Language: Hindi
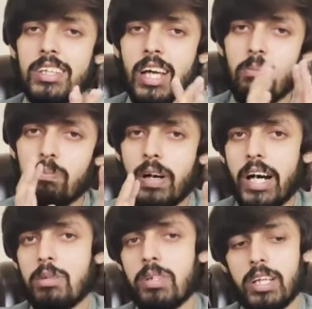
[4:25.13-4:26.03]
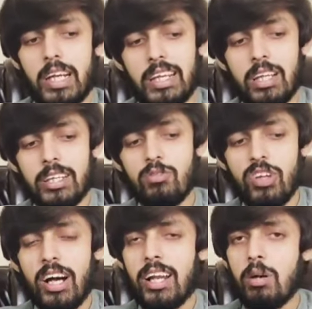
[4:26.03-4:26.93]
ये हम बाद में कर लेंगे लेकिन
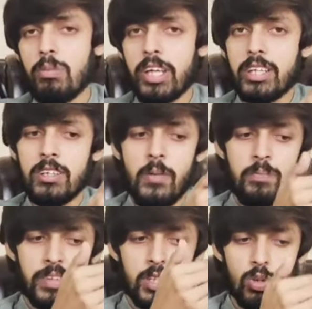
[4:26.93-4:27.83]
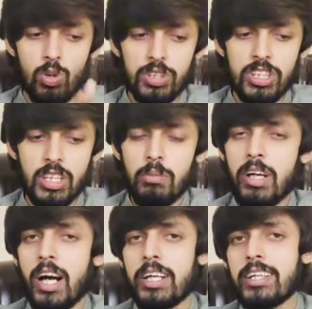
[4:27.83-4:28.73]
फ़िलहाल हम एक जो जितना भी
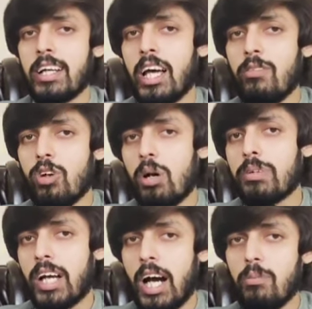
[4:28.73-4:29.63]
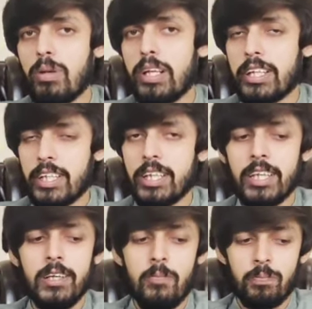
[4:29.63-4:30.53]
आर्टिकल है वो हम यहाँ पर लिखेंगे